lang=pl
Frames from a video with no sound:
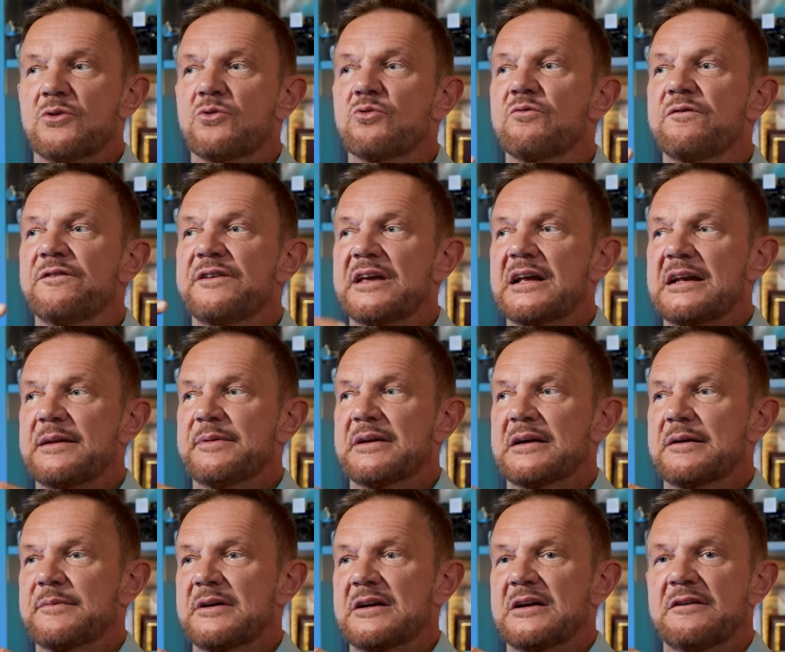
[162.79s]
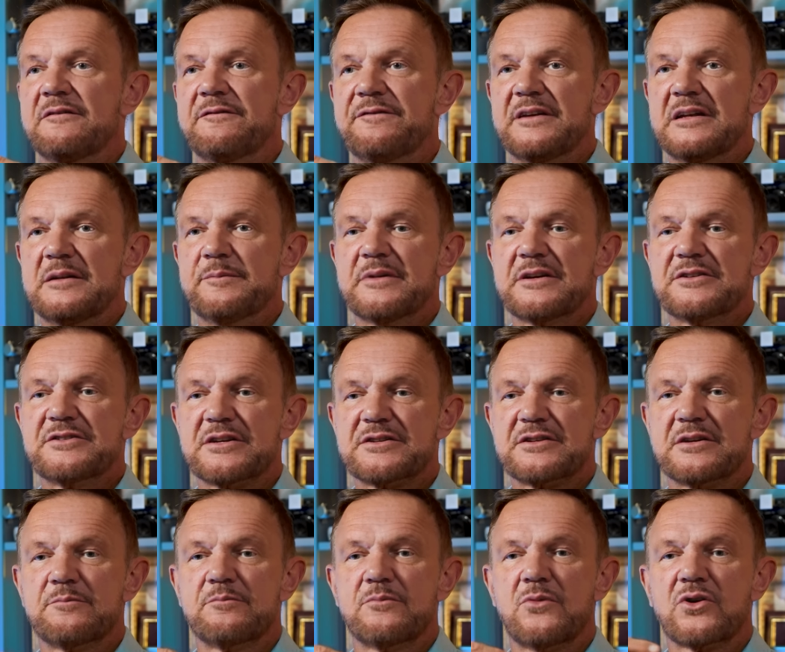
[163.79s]
Uwielbiam filmy, gdzie
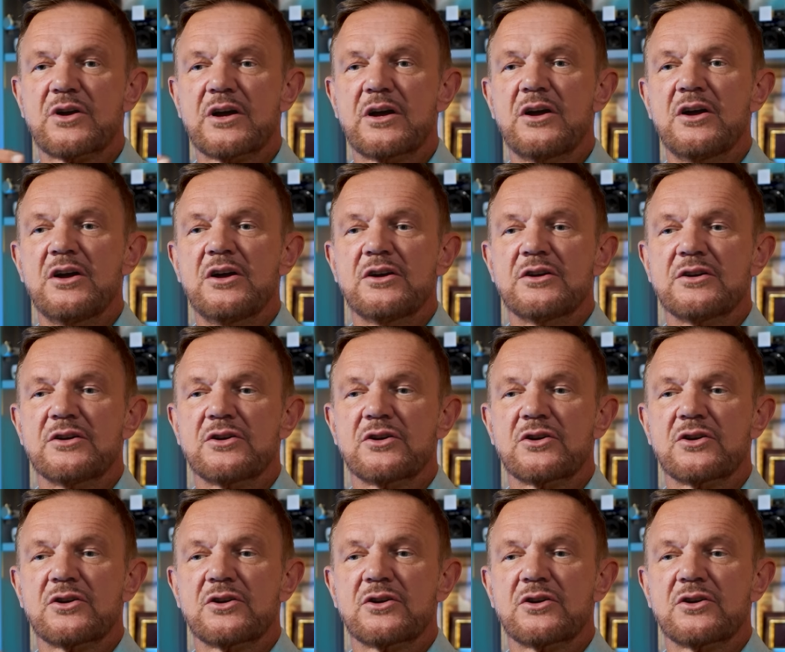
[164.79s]
się mogę e,